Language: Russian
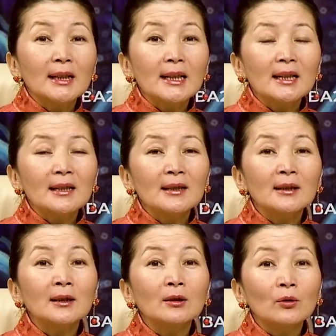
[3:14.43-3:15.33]
и
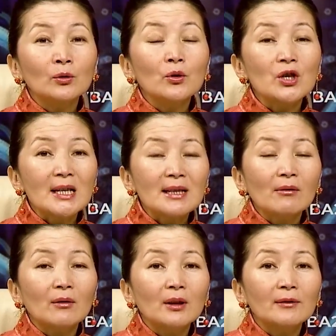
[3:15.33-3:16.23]
он
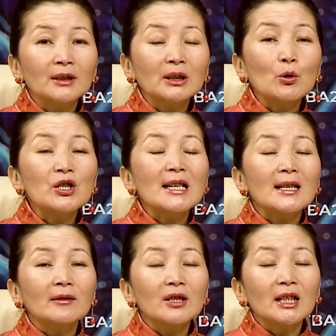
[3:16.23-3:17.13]
участвовал в
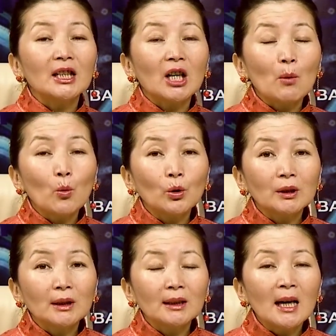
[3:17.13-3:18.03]
научно-исследовательских
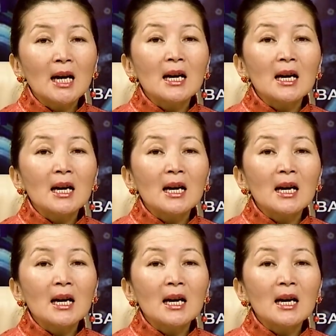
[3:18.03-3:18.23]
работах